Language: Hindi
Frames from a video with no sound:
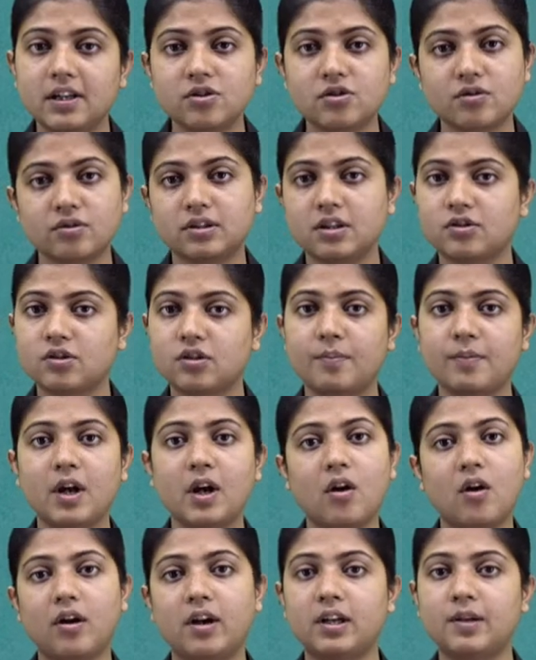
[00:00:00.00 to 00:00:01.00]
होते हैं जो हमें
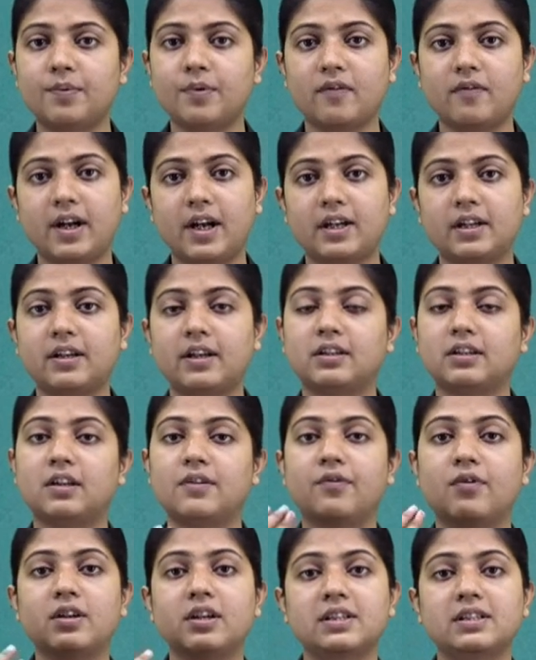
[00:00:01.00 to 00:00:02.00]
ऑयल प्रोवाइड करते हैं
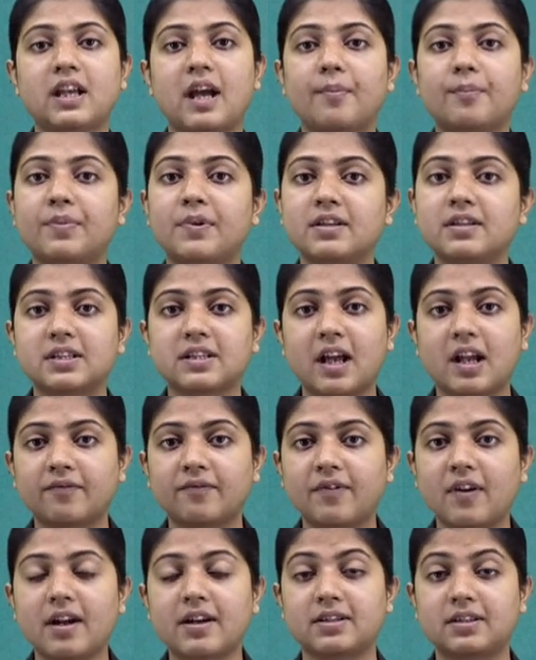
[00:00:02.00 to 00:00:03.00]
फॉर एग्जाम्पल
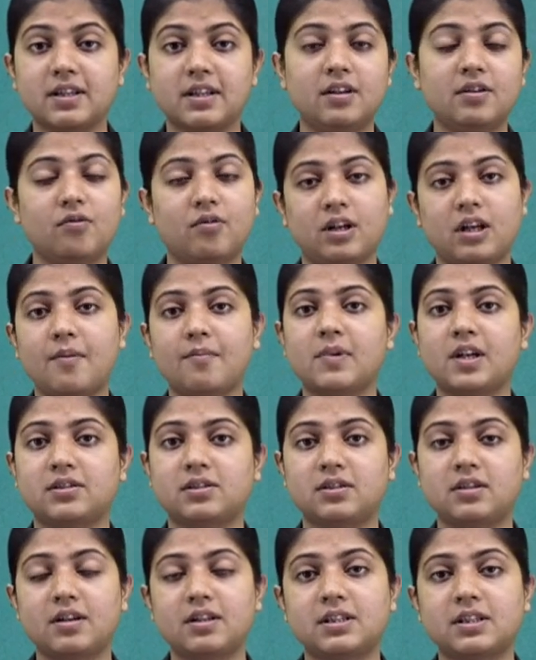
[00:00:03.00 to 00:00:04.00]
सनफ्लावर सीड हो गया
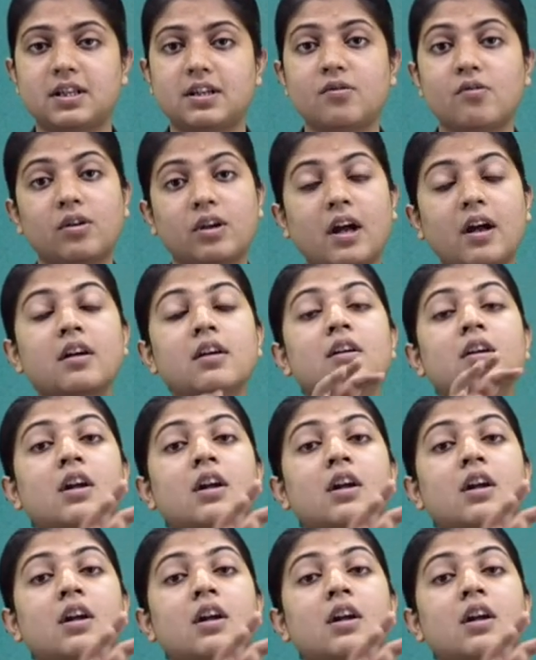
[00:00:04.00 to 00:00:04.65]
मस्टर्ड सीड हो गया